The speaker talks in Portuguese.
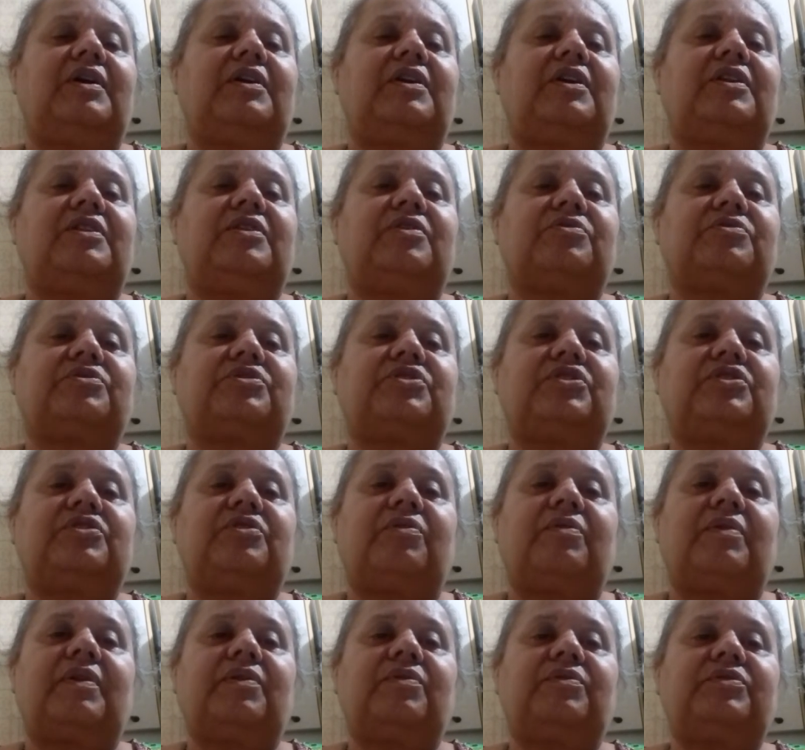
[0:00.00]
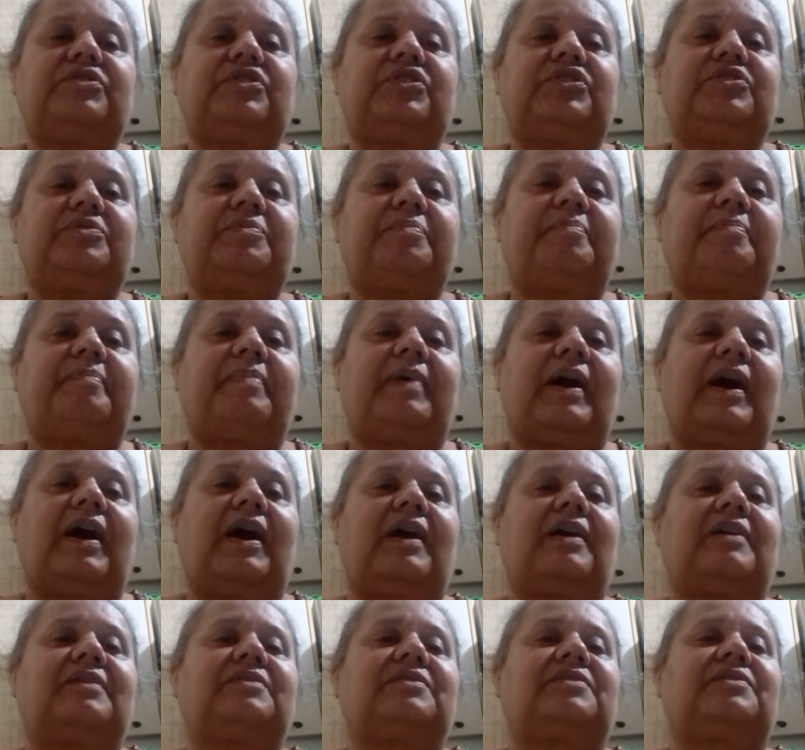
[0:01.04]
Que Deus te dê uma noite de
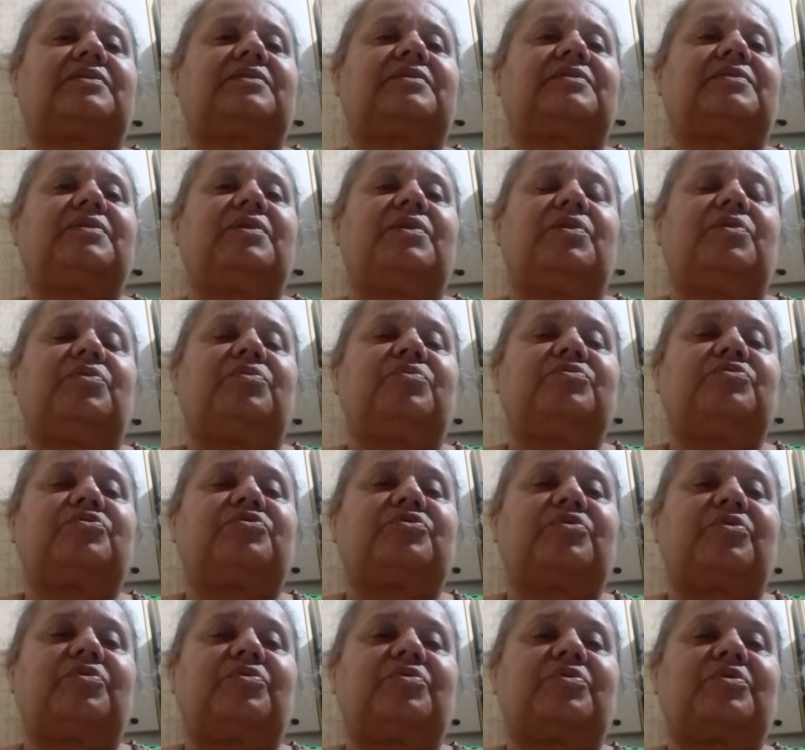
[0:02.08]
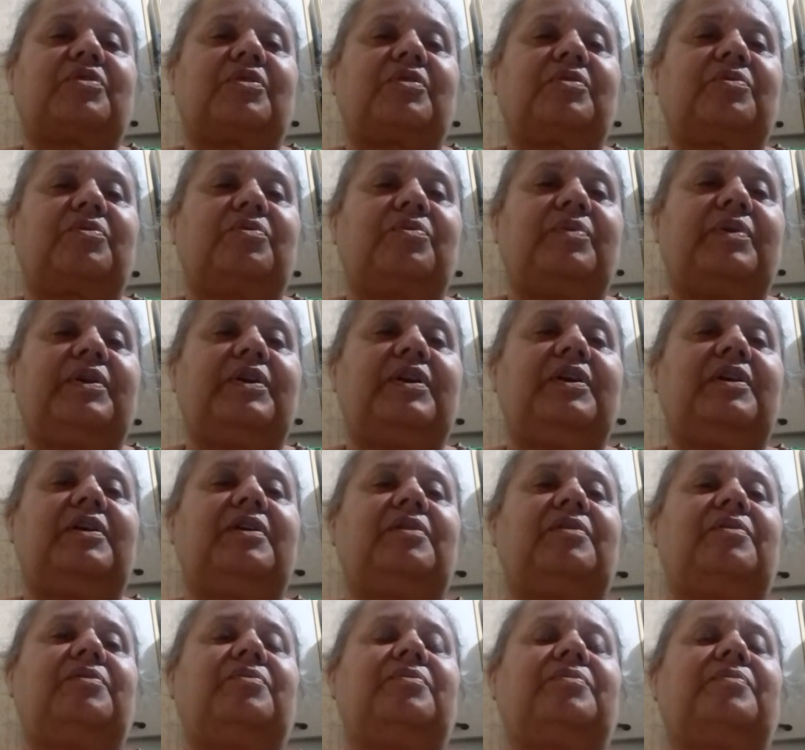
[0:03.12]
paz, um sono
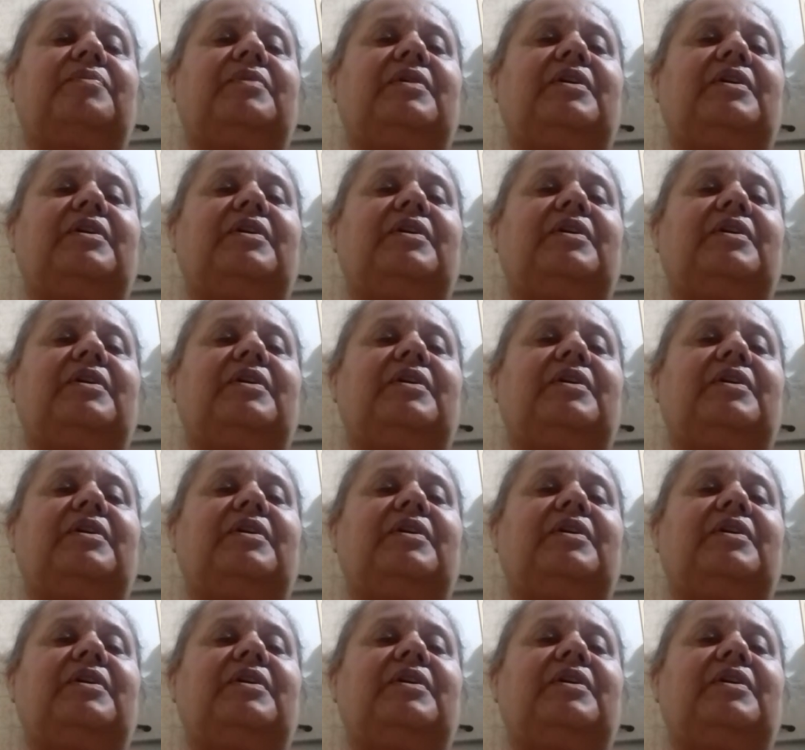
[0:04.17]
tranquilo,